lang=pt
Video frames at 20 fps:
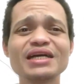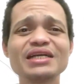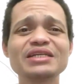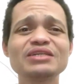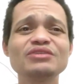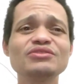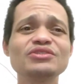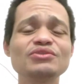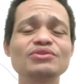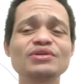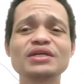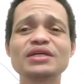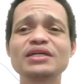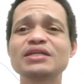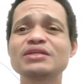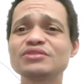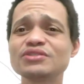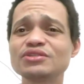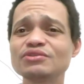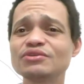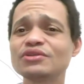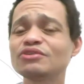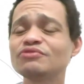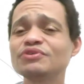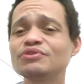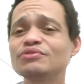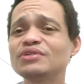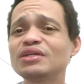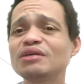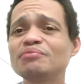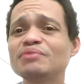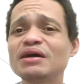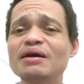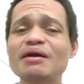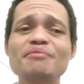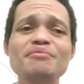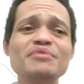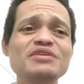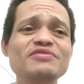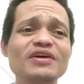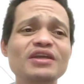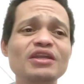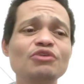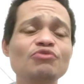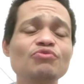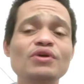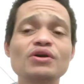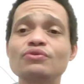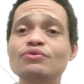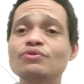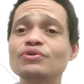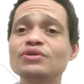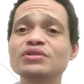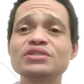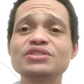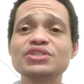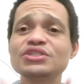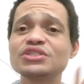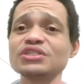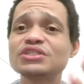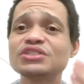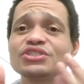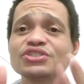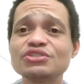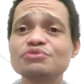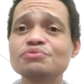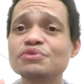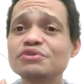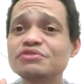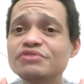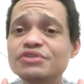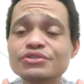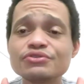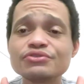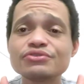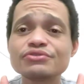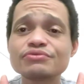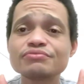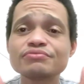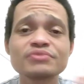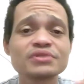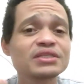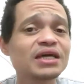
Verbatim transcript: Ai, que não sei o que, que não sei o que. Eu fico na minha, arma ah, me fala alguma coisa. a Gente, assiste meus vídeos.